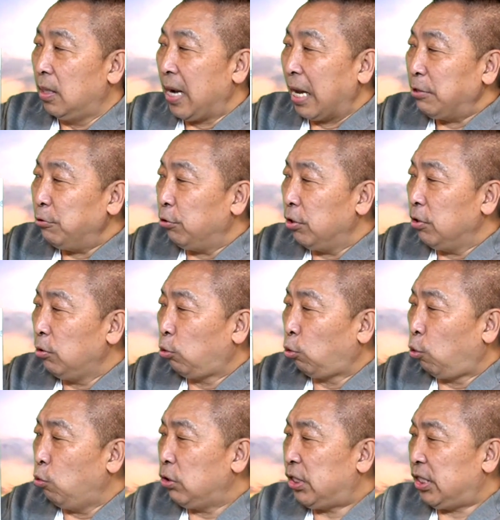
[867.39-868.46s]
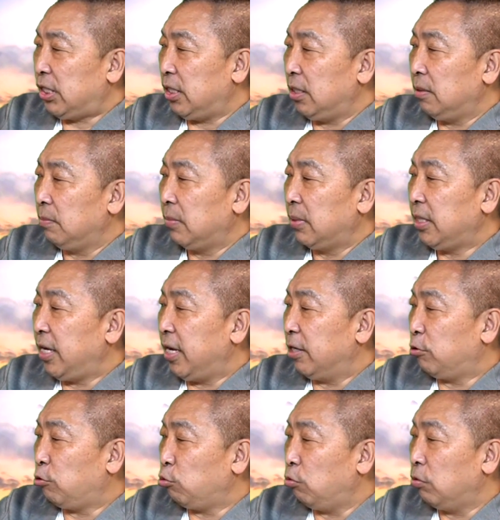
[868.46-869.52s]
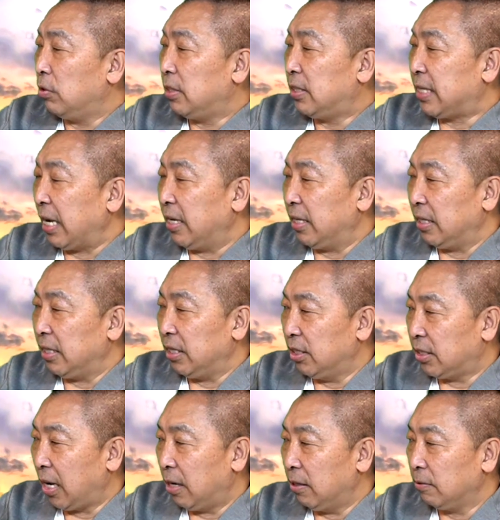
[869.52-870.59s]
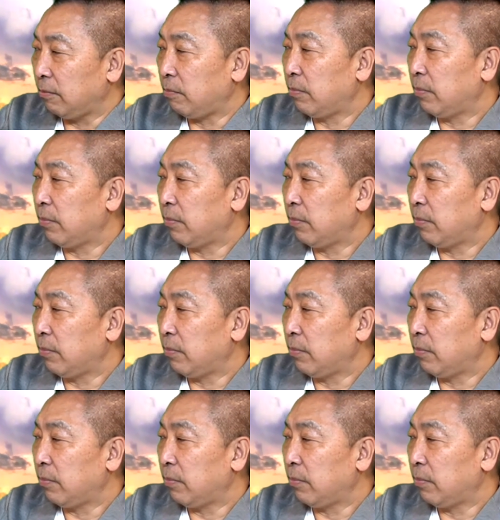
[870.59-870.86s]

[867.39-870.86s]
蓝军突袭夜宿占领一场。